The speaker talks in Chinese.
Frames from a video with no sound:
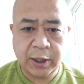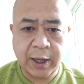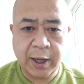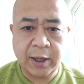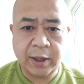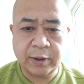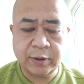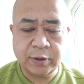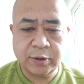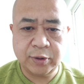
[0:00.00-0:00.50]

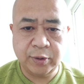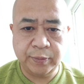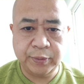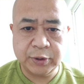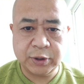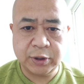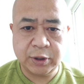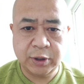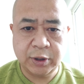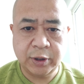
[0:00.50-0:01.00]
来就不
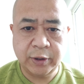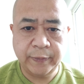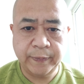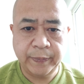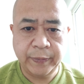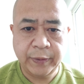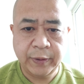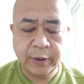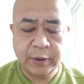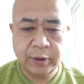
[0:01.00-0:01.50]
是
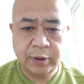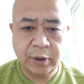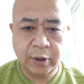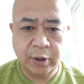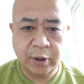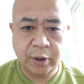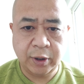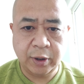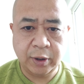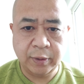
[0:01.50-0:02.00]

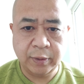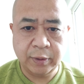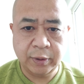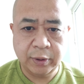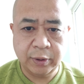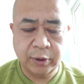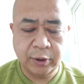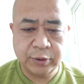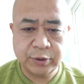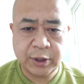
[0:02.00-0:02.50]
要
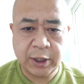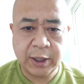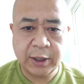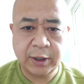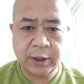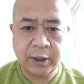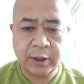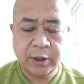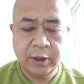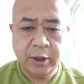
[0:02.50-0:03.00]
弄钱
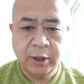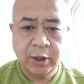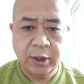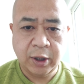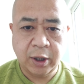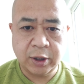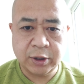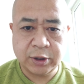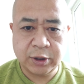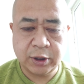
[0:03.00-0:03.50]
的，
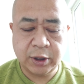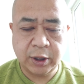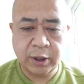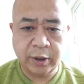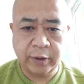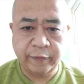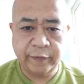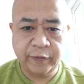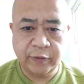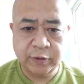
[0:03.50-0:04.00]
而是
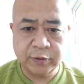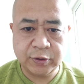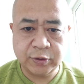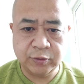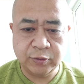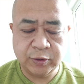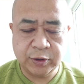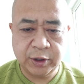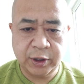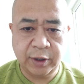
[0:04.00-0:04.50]
奉
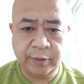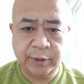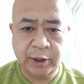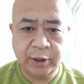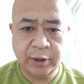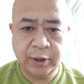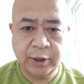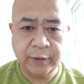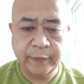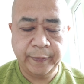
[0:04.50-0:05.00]
组织的
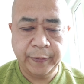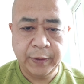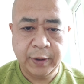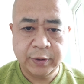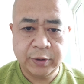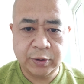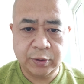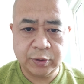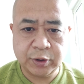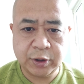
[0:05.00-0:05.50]
命令，
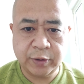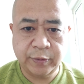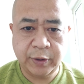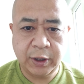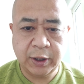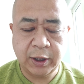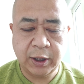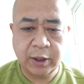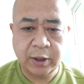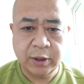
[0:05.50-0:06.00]
就是
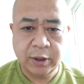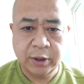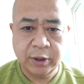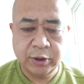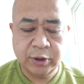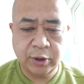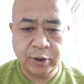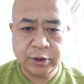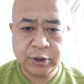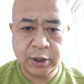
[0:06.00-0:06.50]
为了
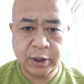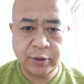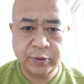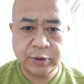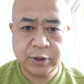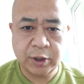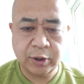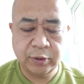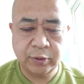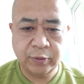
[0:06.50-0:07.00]
要挟刘
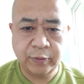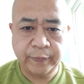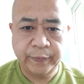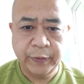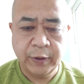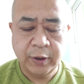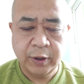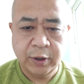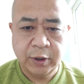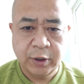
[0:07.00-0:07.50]
强东，
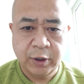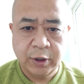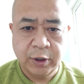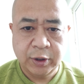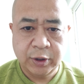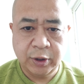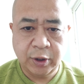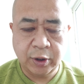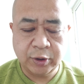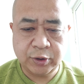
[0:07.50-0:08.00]

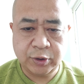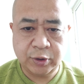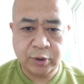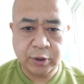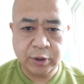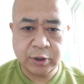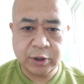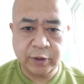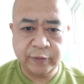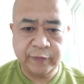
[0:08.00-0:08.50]
要
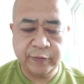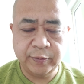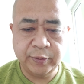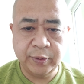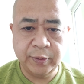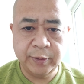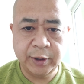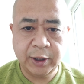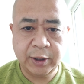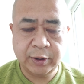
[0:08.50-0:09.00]
去政府
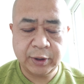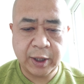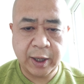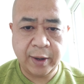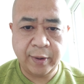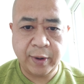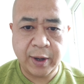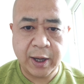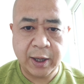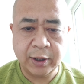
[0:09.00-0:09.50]
部门
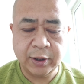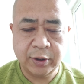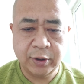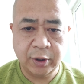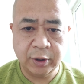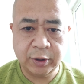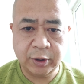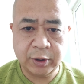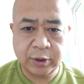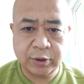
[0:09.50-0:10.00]
谈话，
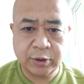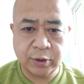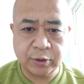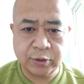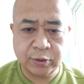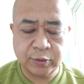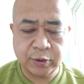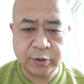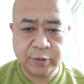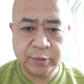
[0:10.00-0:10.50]
要交
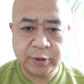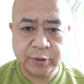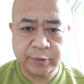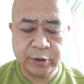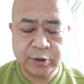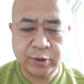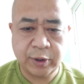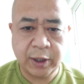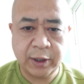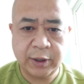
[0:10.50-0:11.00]
出什么什么
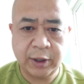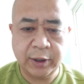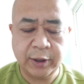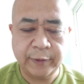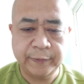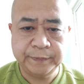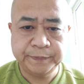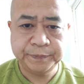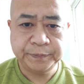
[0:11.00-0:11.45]
权利的。